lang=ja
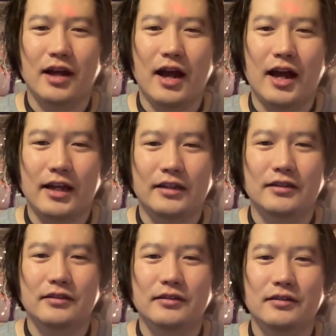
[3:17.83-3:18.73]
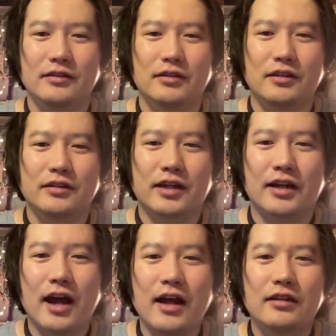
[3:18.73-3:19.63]
はい。だか
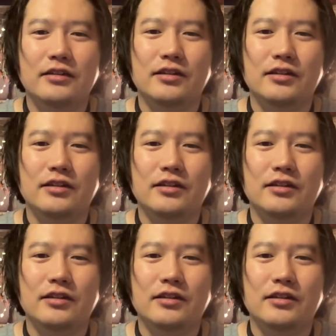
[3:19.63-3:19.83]
ら、